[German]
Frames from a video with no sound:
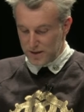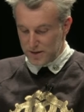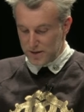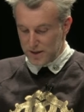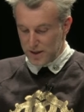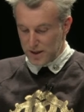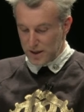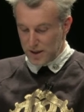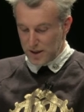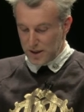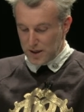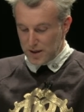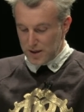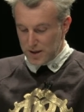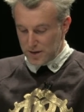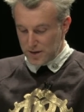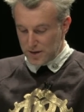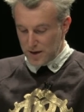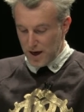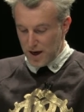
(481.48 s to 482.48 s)
ist.
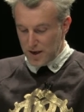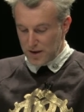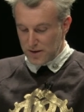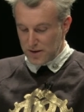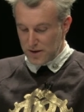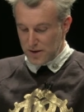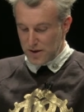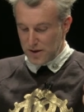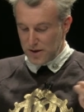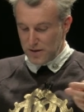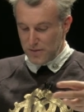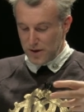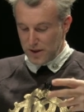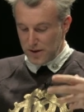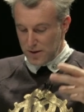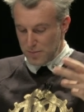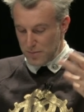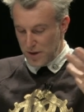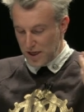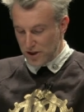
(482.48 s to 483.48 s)
Das heißt, äh,
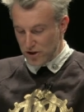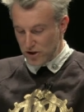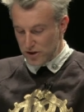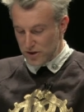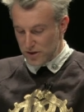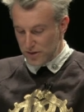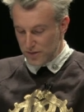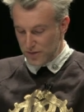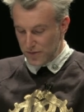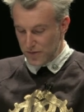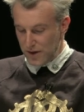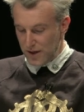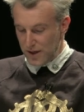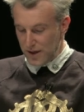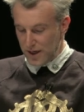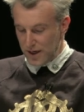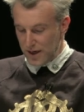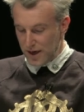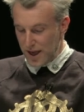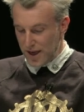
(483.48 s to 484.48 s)
wenn die Menschen für
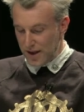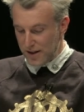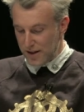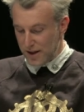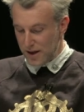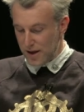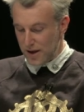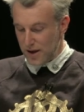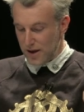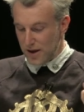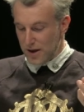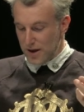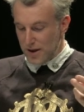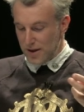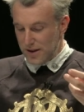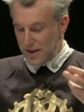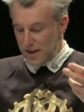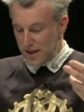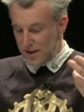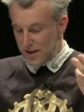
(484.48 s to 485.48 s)
ihre Rechte
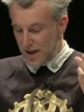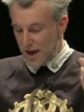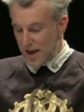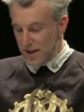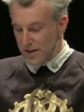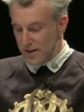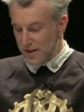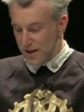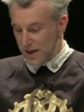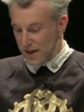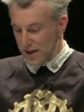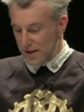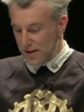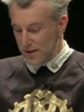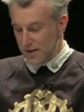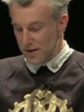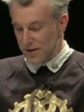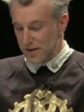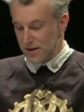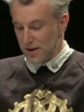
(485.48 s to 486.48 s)
nicht
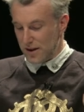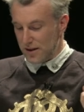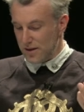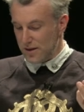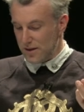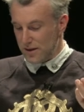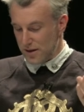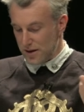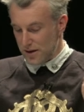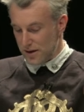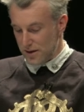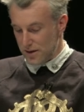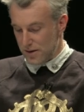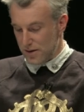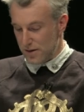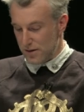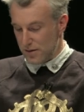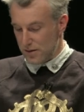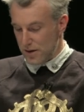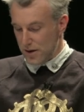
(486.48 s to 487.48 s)
eintreten, dann
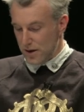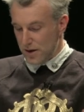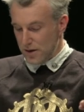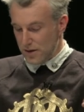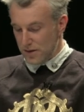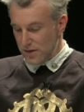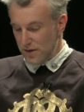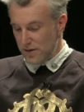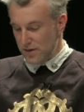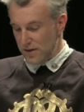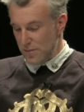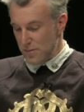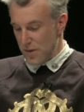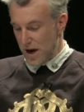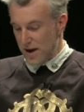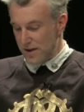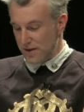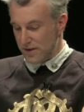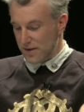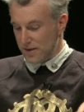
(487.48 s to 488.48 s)
äh, sind sie
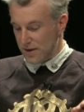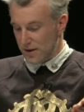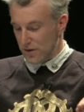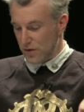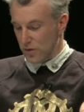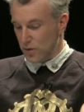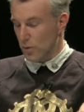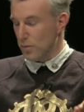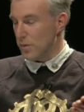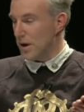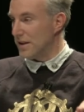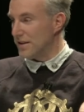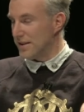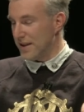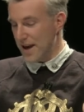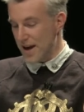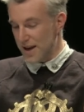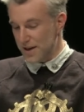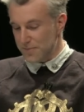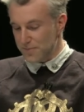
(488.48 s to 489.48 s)
meistens dann
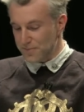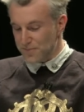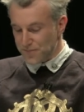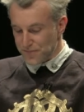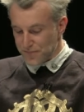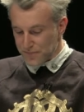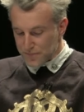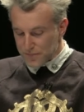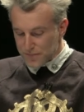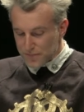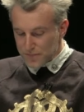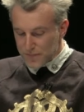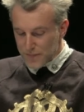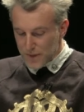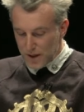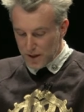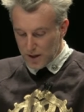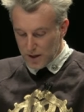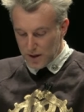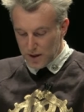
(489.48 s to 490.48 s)
subaltern.
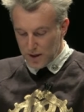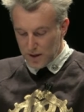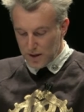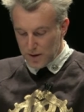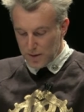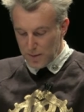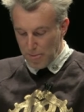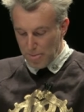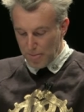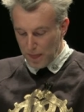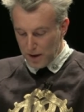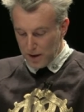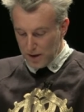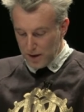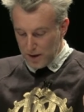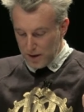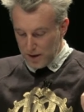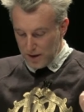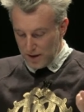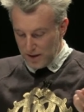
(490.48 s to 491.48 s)
Äh,
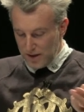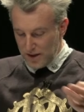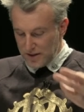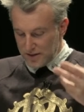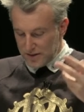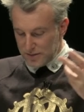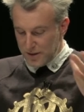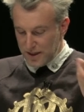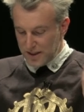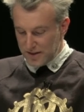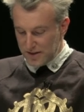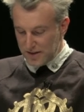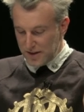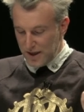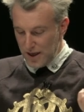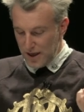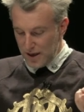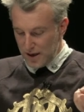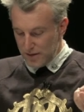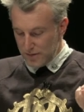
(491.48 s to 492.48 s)
in diesem
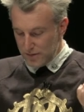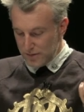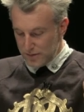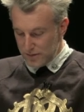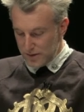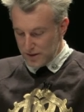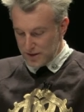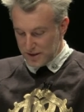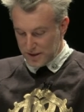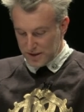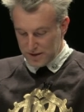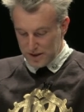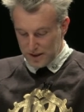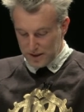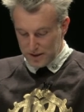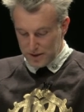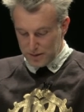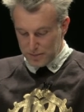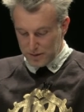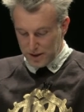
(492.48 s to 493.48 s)
Essay, wie ich
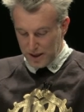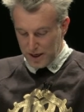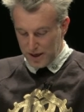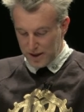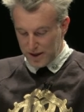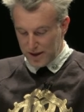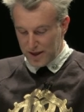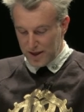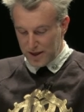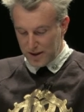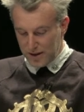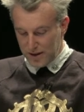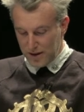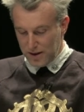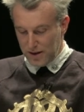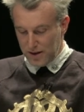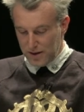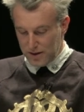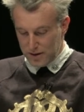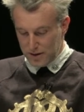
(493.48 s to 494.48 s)
gesagt habe, kennt
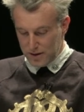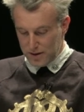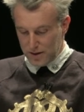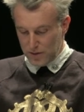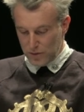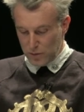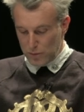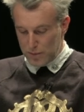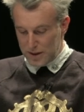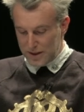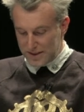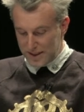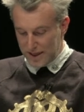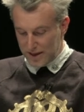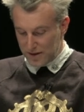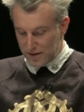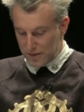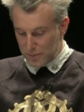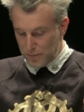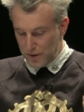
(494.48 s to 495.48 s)
die äh,
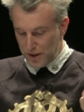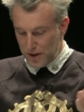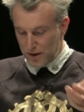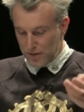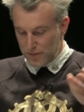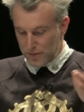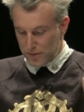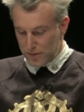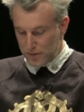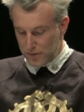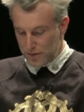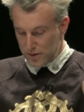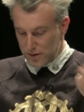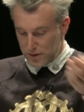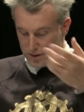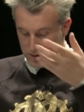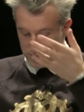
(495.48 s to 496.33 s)
Subaltern Speak von,